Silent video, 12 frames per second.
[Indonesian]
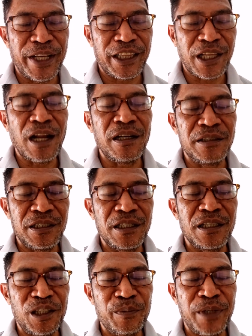mental sih
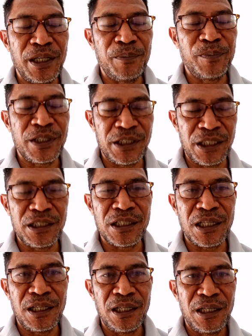mental se
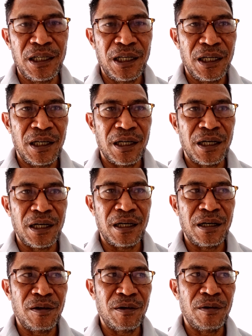não precisa
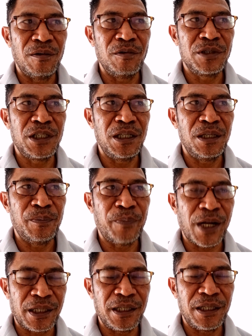si
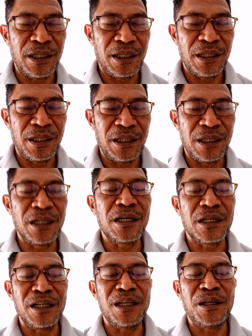parti
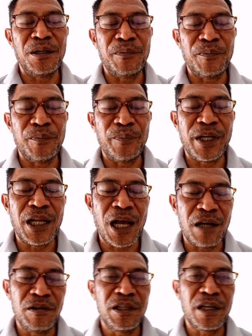tidak me bela
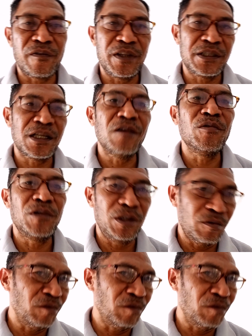hal intervenção de